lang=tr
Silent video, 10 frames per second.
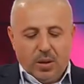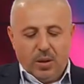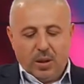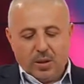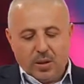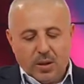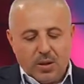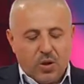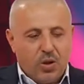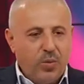7 Haziran
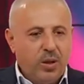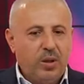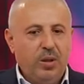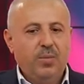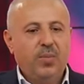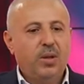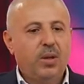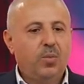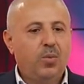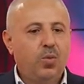seçimleri
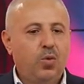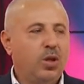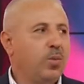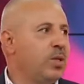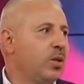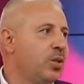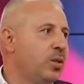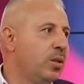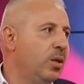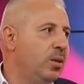hem ülkemiz
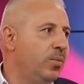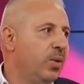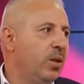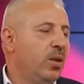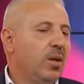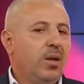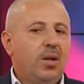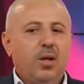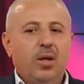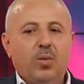açısından
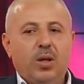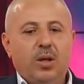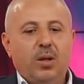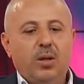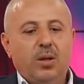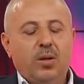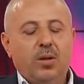hem de e,